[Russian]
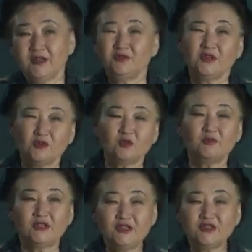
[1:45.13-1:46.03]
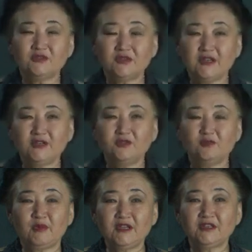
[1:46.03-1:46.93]
ну, такую поддерживаю, старенькую,
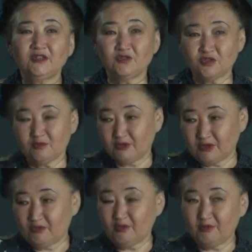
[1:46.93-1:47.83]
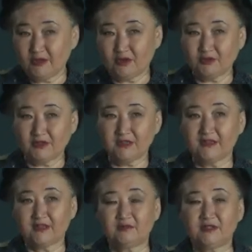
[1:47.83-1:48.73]
понятно, но чтобы у того был какой-то
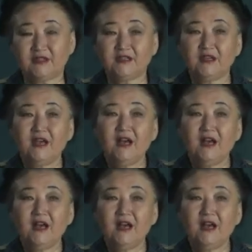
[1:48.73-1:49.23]
заработок.